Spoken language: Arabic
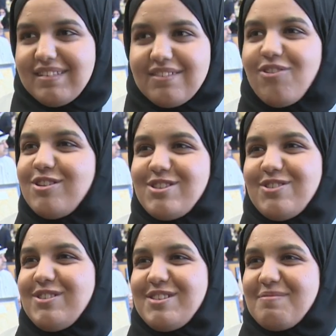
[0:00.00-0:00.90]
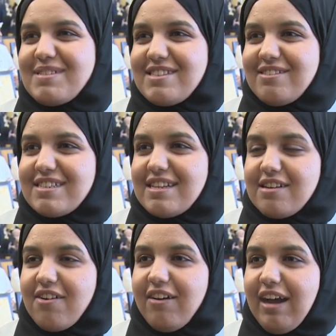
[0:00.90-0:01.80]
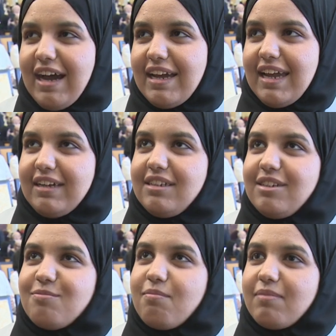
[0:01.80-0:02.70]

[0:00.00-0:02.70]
وواجد واجد مستوى صراحة يعني